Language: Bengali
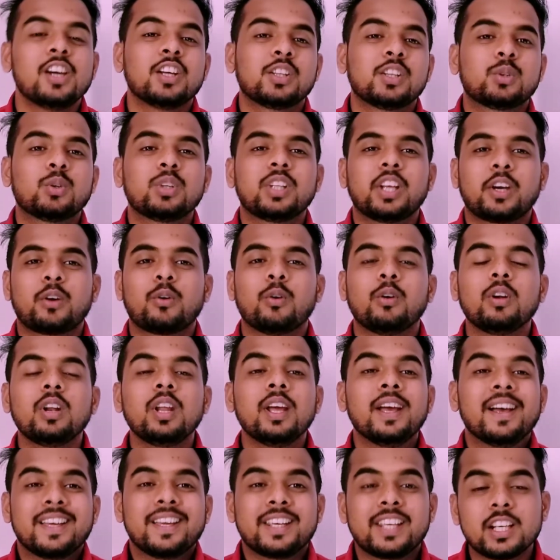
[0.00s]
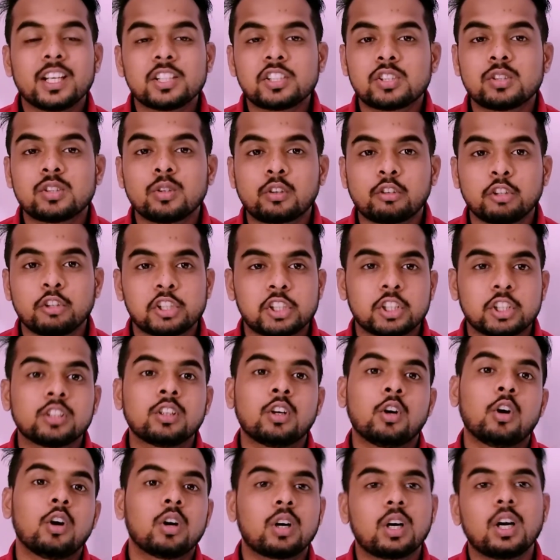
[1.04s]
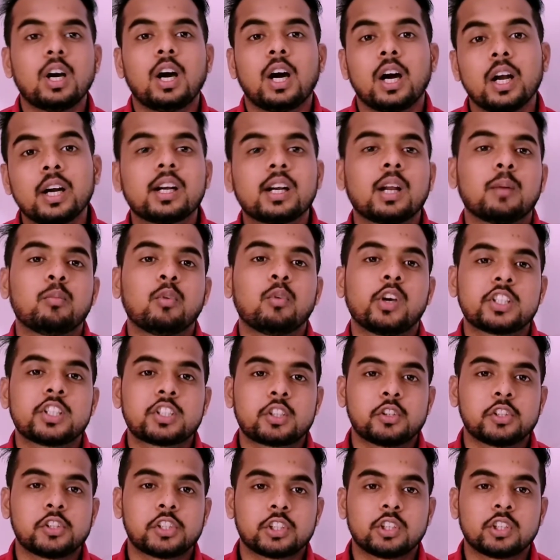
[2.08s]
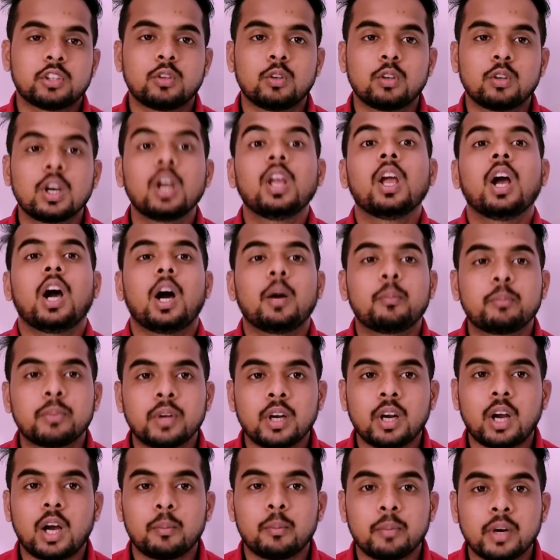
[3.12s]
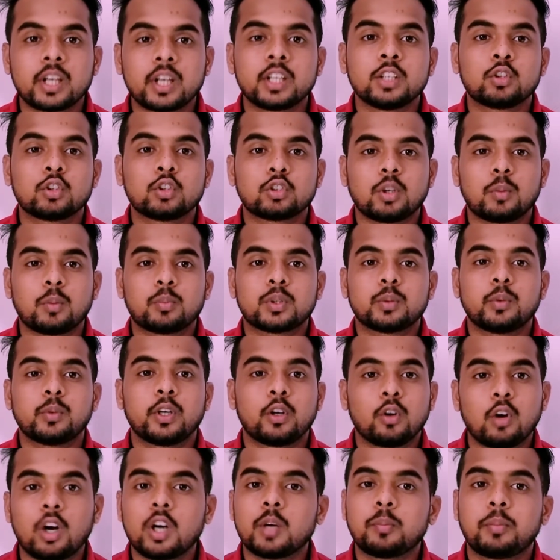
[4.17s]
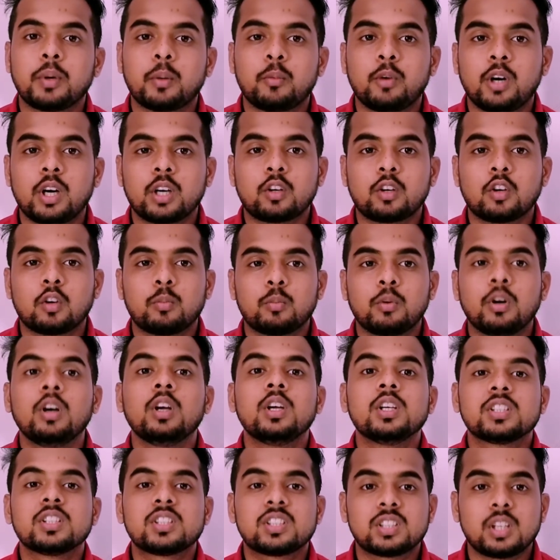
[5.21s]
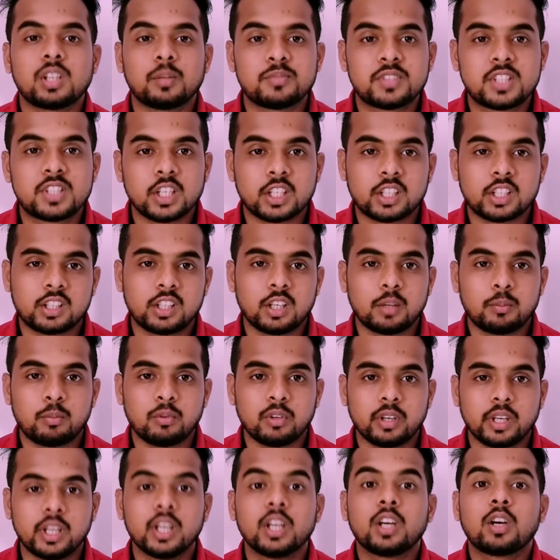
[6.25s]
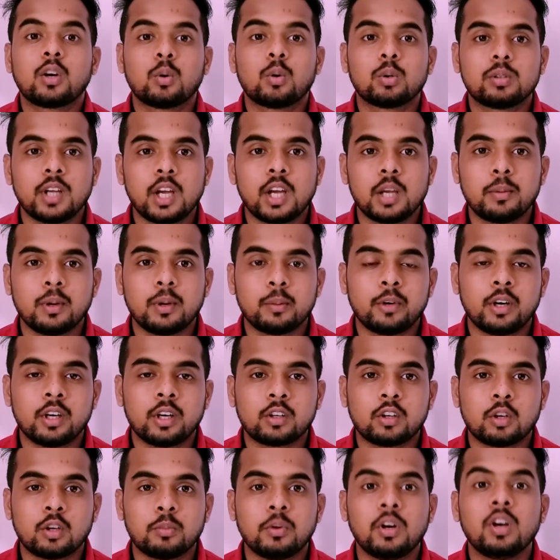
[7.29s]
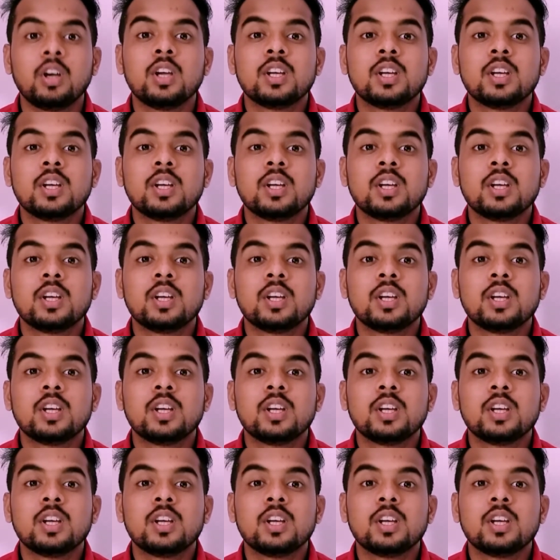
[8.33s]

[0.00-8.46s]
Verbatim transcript: তো দেখুন ইয়েস নো কোয়েশন হোক আর ডাব্লিউএইচ কোয়েশন হোক আপনার আমরা কিন্তু সবসময় নট ব্যবহার করব সাবজেক্টের পরে কোথায় ব্যবহার করব